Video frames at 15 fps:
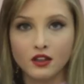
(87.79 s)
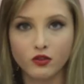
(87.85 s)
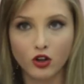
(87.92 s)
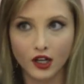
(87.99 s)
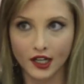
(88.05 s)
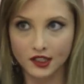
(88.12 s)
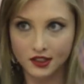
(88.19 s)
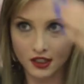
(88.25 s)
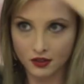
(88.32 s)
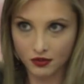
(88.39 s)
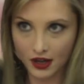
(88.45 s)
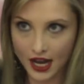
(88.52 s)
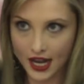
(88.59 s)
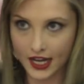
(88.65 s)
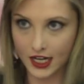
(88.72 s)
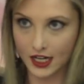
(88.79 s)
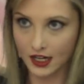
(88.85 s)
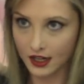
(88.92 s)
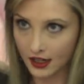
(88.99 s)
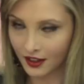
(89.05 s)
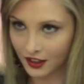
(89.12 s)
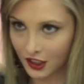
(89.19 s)
e vou reservar ele.
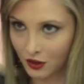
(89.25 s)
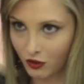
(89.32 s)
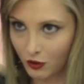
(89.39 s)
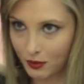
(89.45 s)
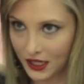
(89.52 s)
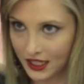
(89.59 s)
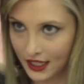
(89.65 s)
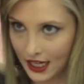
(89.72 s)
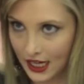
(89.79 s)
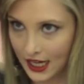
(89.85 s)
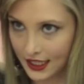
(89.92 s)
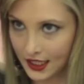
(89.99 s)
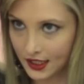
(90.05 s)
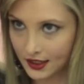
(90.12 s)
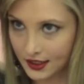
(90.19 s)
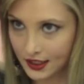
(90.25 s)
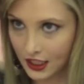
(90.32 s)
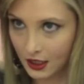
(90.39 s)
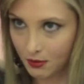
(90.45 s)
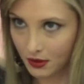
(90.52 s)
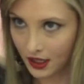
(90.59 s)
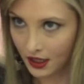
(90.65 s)
Então eu vou prender ele aqui em
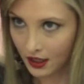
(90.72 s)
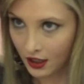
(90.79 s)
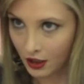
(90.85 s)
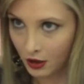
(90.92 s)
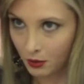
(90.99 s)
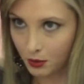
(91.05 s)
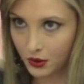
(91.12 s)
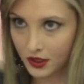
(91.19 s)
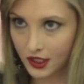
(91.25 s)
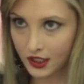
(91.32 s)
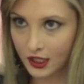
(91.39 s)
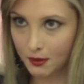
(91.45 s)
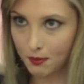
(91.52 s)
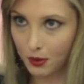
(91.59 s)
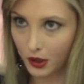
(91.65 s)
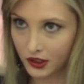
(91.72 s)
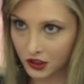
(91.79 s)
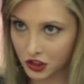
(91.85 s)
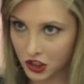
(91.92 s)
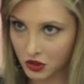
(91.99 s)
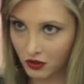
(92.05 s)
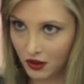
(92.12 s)
cima, porque depois a
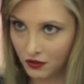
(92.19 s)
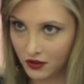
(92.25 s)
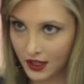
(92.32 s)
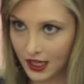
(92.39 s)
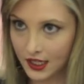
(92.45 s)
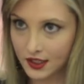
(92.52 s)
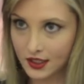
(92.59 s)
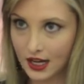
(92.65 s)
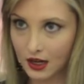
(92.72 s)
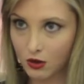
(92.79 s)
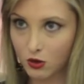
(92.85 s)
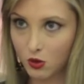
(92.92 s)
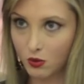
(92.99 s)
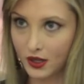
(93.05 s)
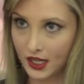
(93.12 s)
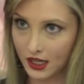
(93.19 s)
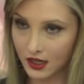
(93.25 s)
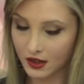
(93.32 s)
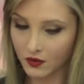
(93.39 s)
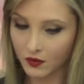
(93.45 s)
gente vai finalizar com ele.